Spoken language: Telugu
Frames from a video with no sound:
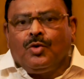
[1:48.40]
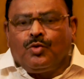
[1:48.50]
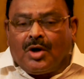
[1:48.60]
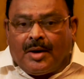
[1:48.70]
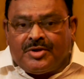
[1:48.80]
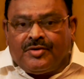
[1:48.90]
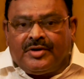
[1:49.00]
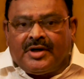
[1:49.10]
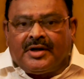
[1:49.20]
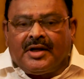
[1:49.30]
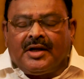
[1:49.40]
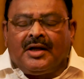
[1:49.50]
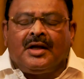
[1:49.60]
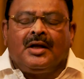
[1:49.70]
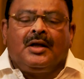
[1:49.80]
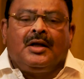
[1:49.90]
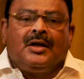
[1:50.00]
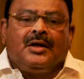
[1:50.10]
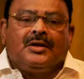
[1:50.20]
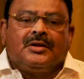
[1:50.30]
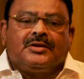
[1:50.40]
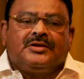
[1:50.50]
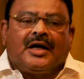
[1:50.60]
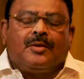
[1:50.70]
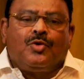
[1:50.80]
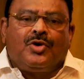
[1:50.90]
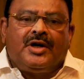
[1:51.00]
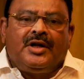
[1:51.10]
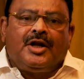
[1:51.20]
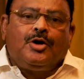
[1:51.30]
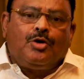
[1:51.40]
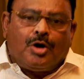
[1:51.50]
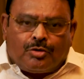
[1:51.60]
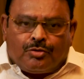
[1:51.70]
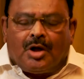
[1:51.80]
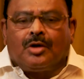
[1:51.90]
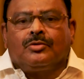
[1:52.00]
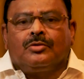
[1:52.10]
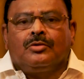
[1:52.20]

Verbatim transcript: ఇంకొక అంశం ఏంటంటే జగన్మోహన్ రెడ్డి గారు ఇల్లు కట్టుకున్నారు